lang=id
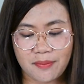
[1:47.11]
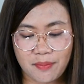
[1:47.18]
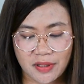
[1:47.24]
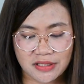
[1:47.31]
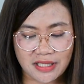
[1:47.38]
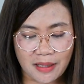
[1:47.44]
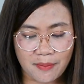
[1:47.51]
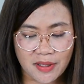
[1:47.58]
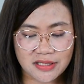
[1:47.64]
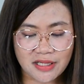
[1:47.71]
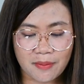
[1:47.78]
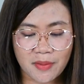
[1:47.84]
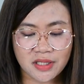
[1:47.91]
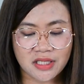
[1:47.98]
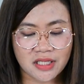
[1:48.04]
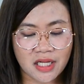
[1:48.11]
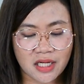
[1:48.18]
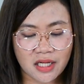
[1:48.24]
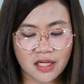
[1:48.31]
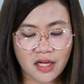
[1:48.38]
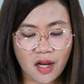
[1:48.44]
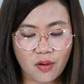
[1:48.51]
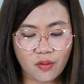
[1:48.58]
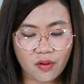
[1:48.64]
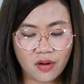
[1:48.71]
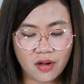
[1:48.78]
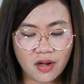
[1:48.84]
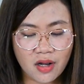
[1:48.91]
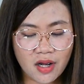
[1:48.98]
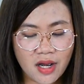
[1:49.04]
bersama-sama dengan engkau,
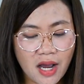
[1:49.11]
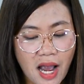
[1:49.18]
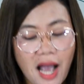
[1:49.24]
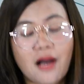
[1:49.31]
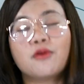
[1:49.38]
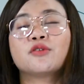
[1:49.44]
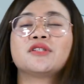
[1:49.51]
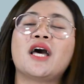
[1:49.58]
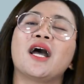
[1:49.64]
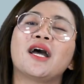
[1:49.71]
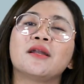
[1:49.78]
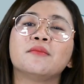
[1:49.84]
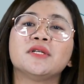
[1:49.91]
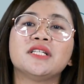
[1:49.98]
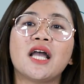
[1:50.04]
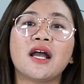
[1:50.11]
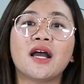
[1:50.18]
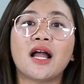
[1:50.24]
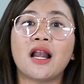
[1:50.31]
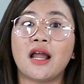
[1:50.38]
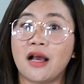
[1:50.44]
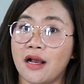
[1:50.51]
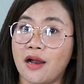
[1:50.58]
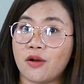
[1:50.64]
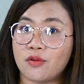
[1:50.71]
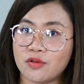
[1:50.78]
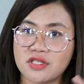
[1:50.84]
aku tak akan menyangkal engkau.